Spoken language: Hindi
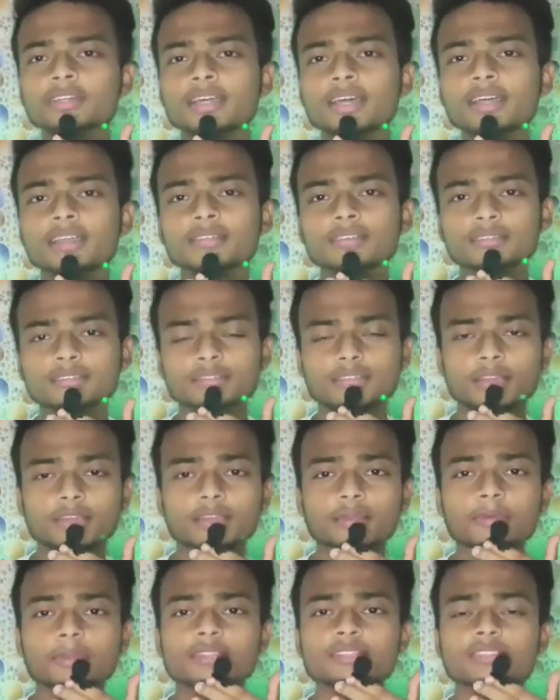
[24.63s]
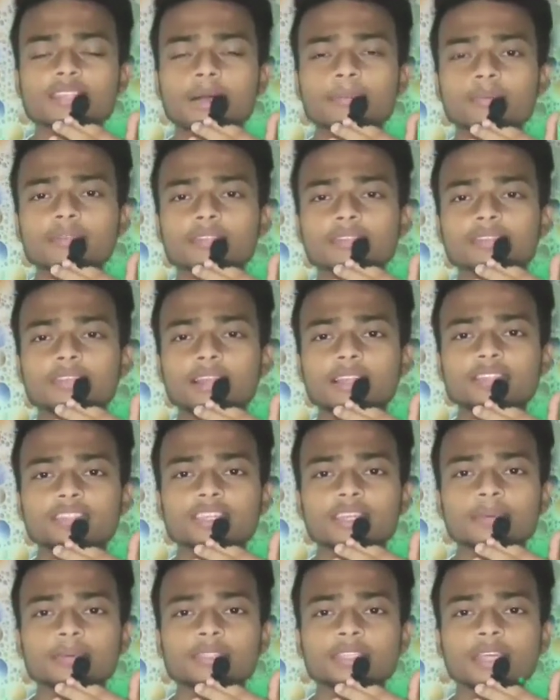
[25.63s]
आया तकरीबन शाम के साढ़े
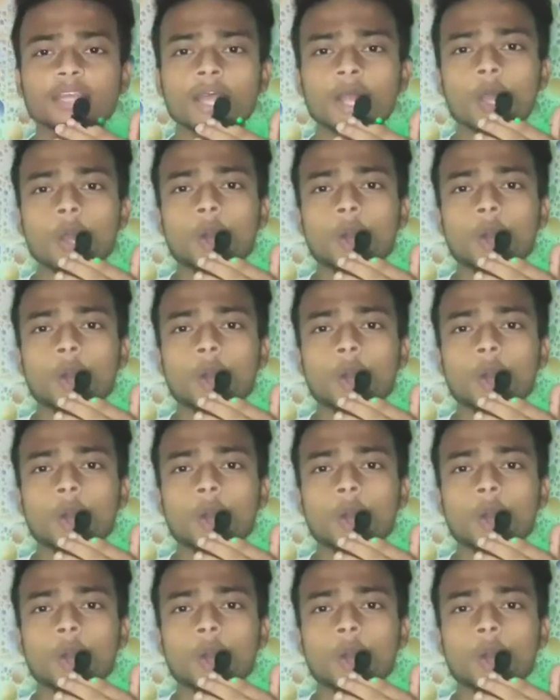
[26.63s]
छः बजे